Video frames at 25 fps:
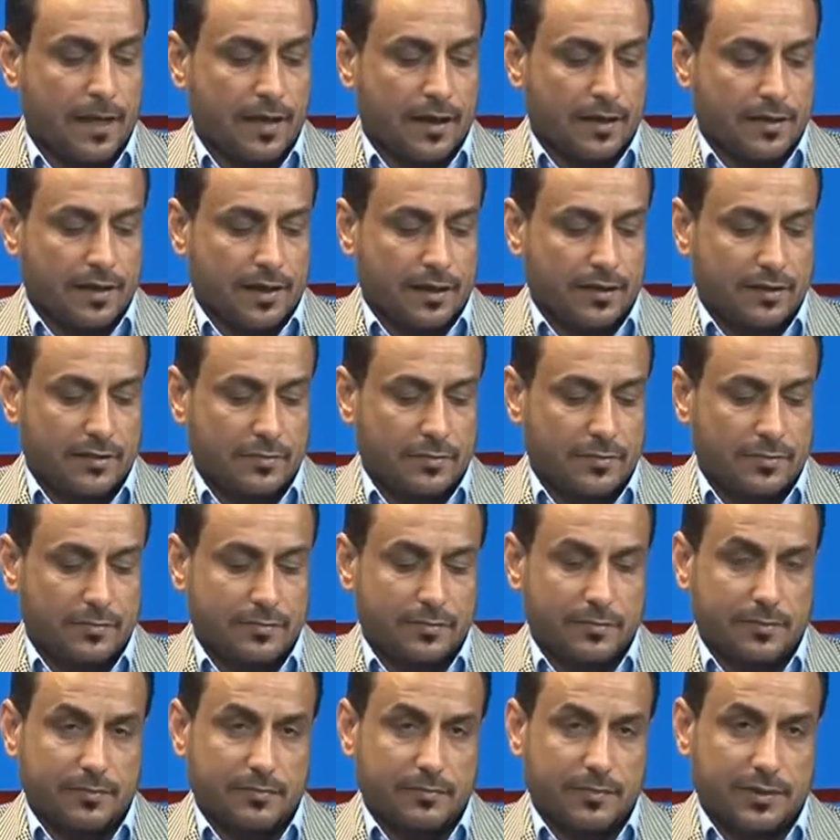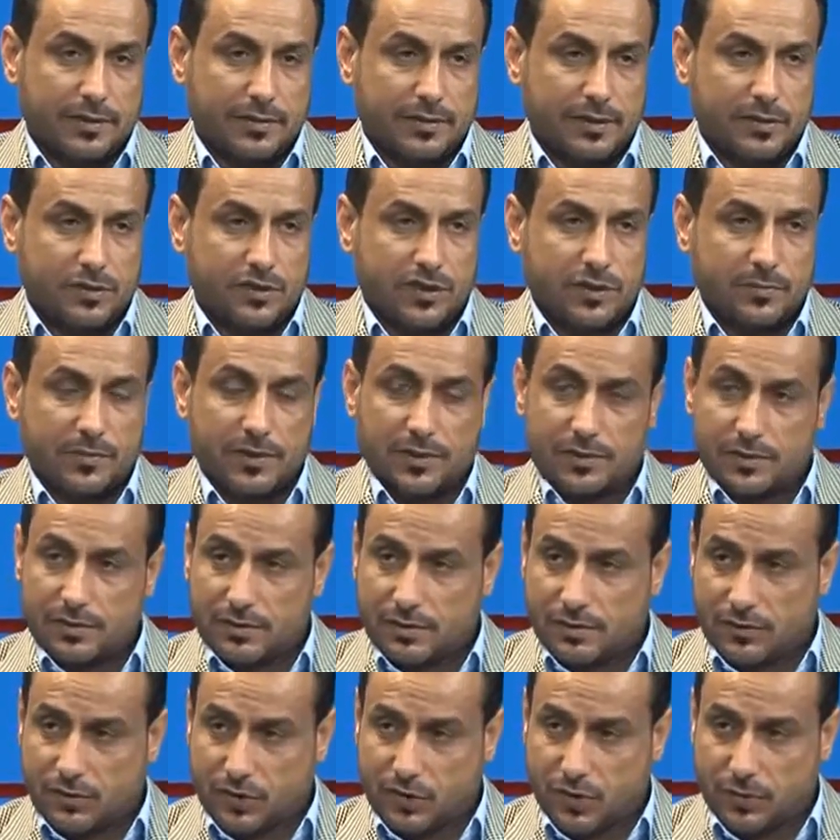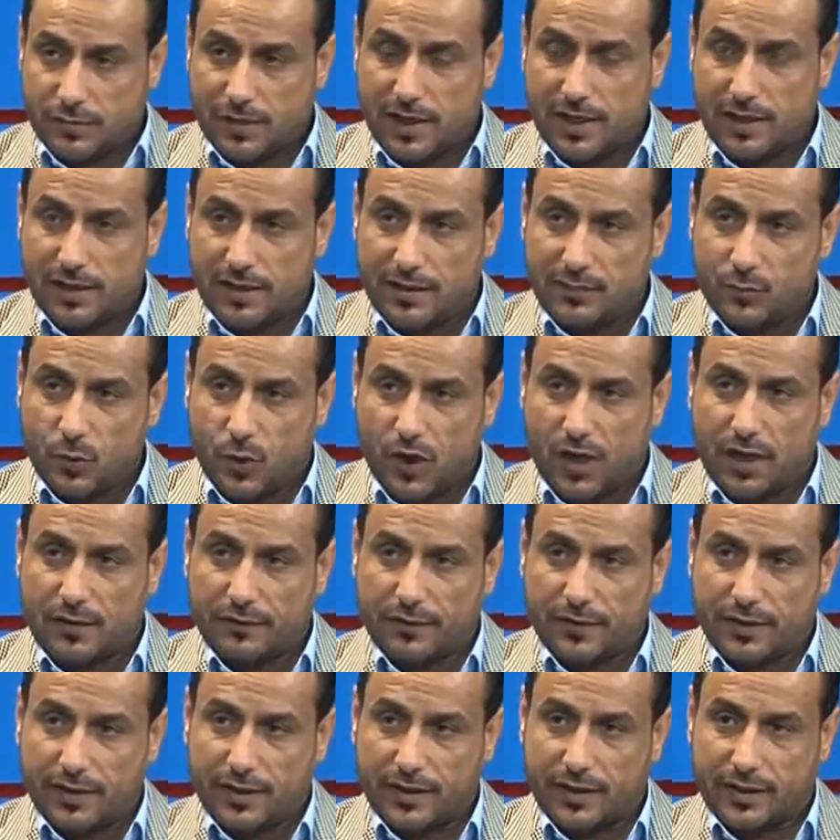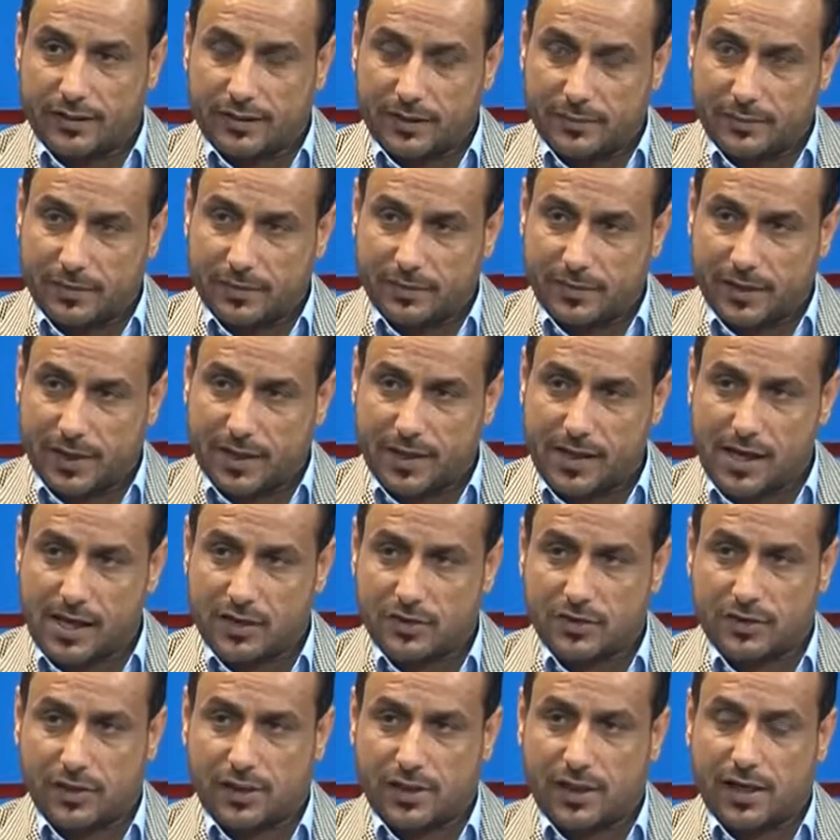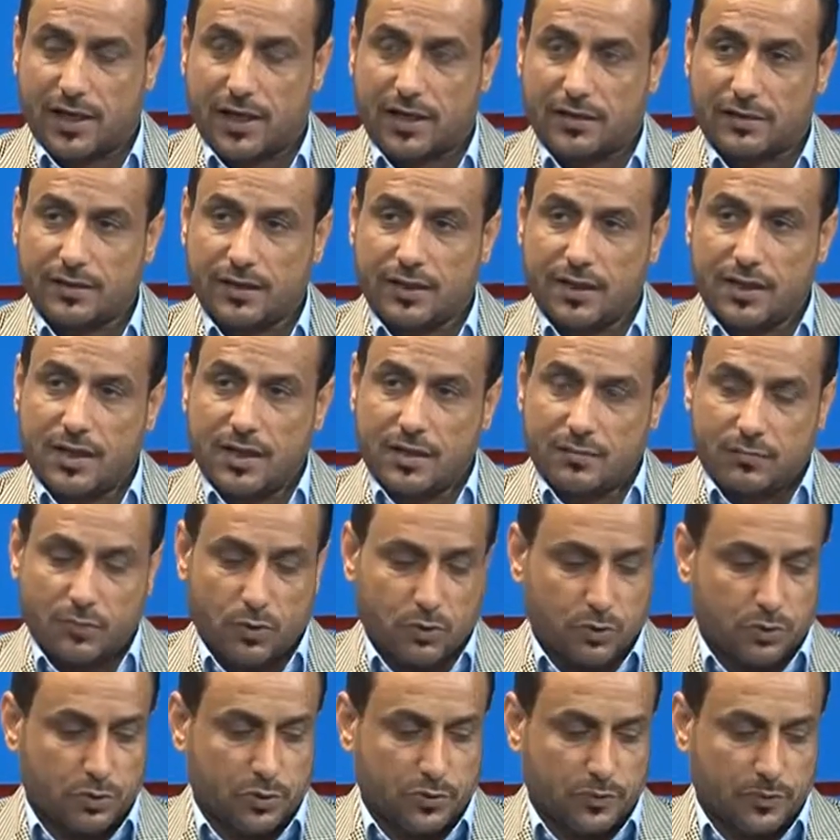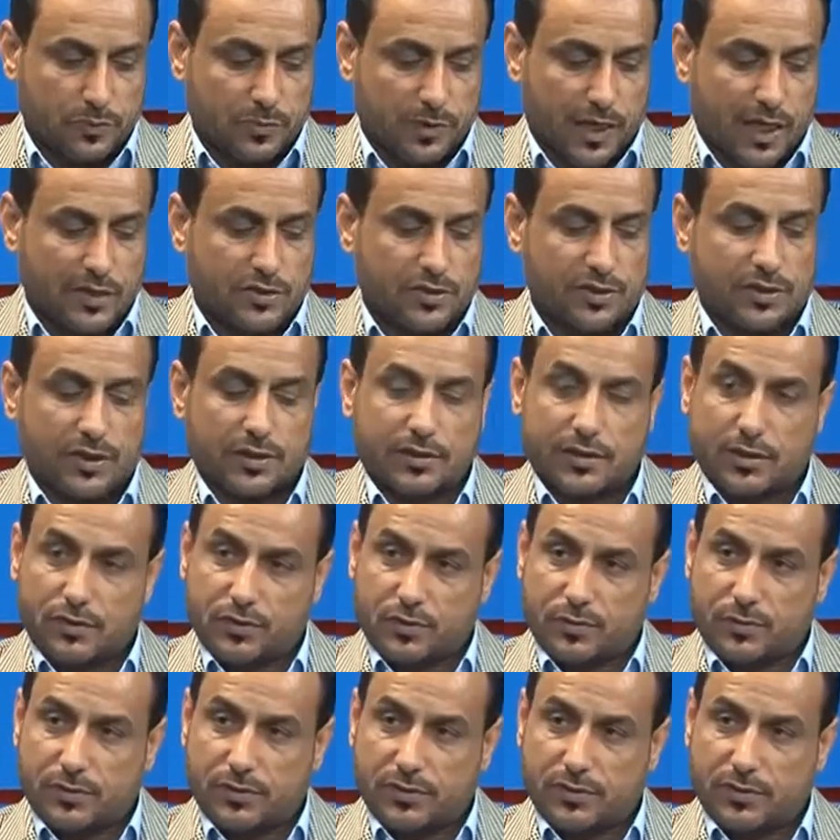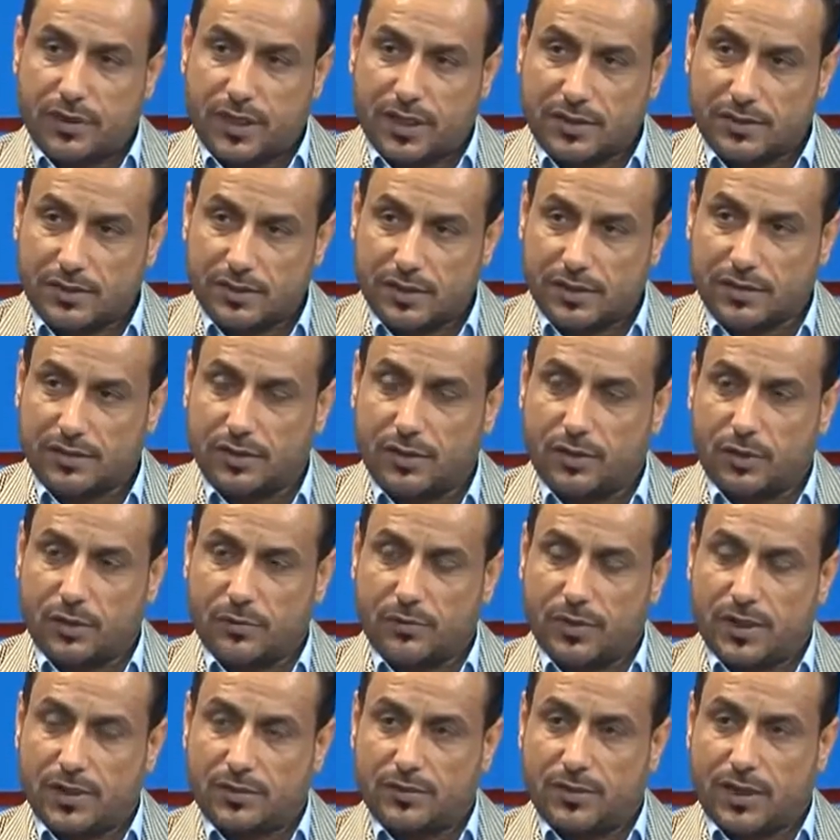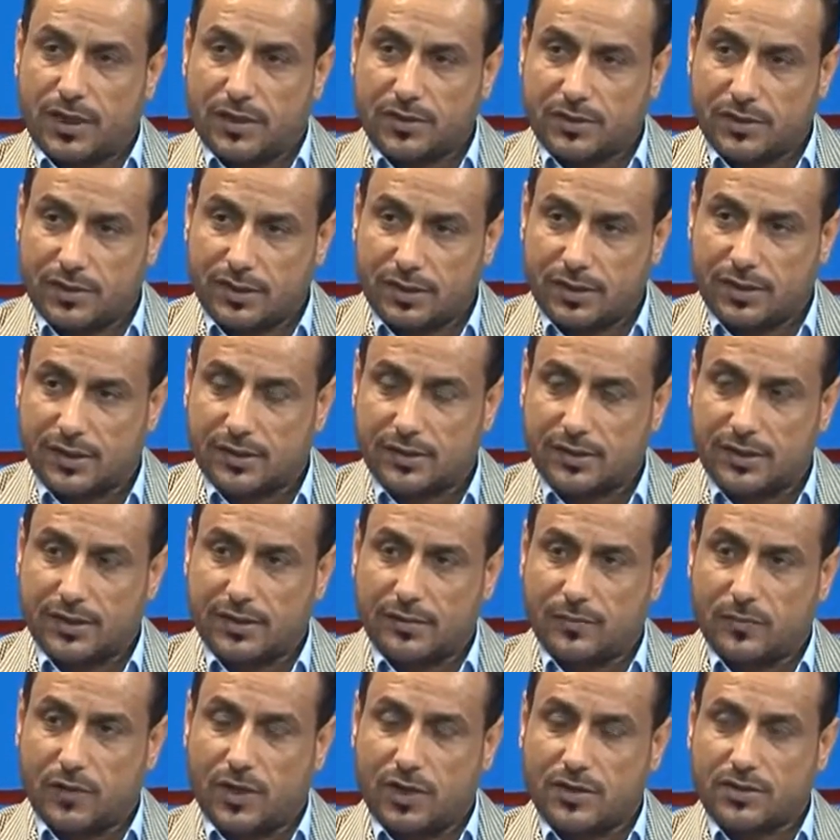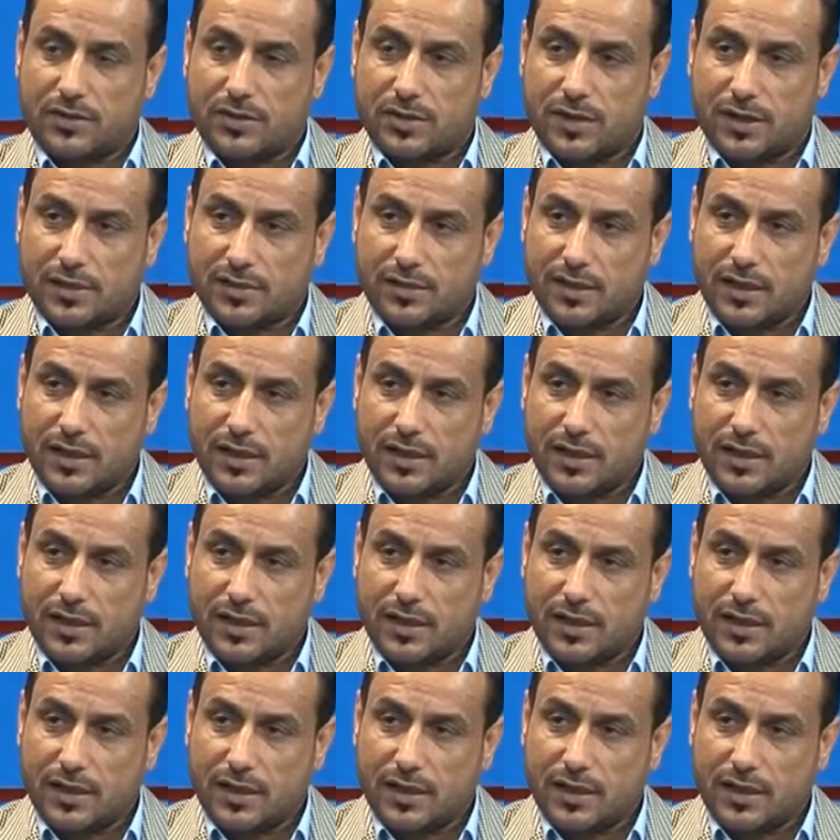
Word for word: يعني من تجي من شمال المحافظه تبدي من قضاء الشرقاط موجود عشيرة الجبور وعشيرة العبيد وعشيرة الدليم وعشيرة